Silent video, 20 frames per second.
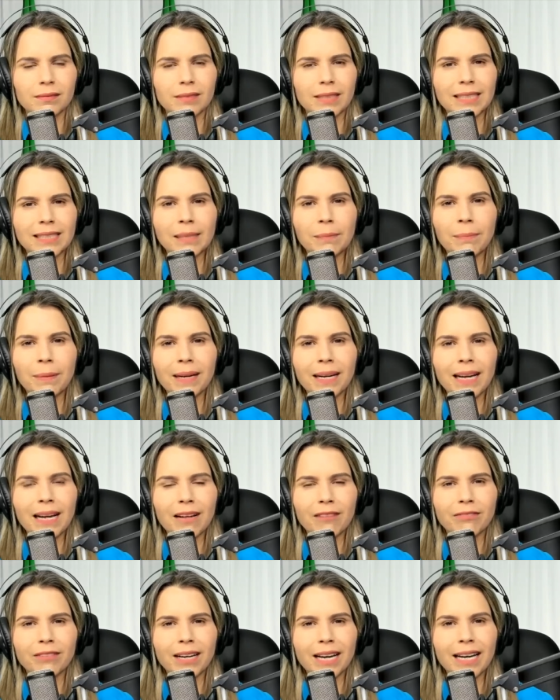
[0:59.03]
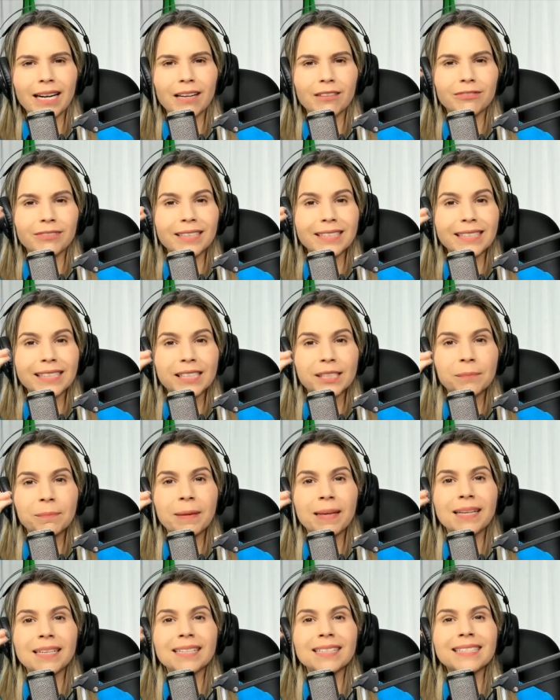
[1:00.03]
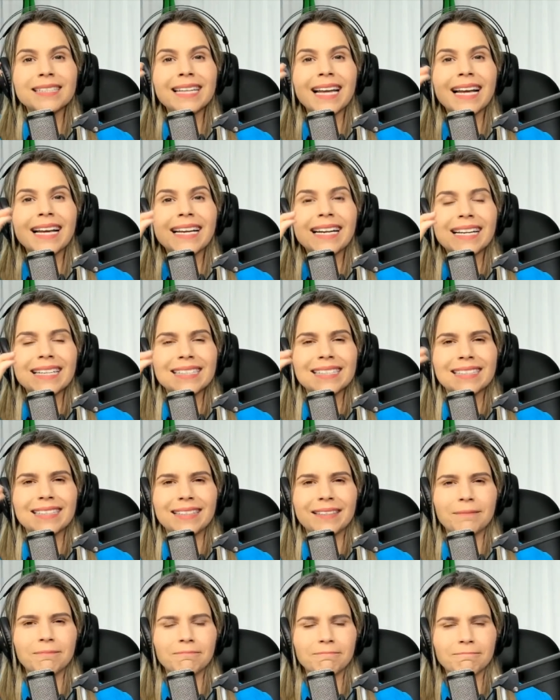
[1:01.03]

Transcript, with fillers: Essa palavra, ela faz a esperança renascer.